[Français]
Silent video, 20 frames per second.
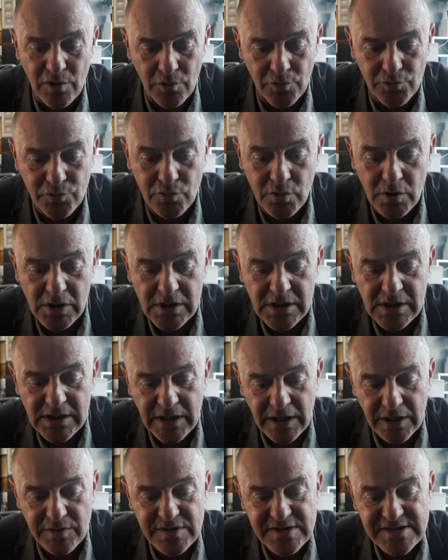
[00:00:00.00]
en nous.
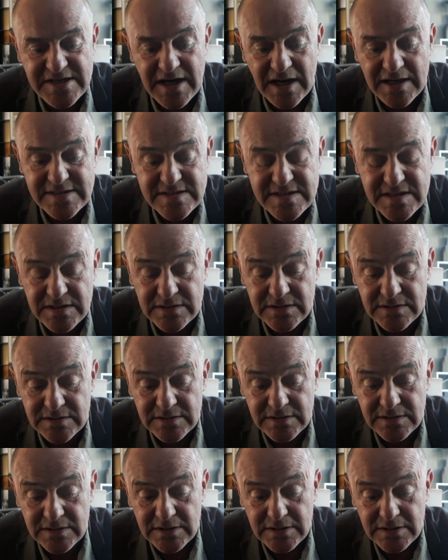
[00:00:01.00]
Réussir à se.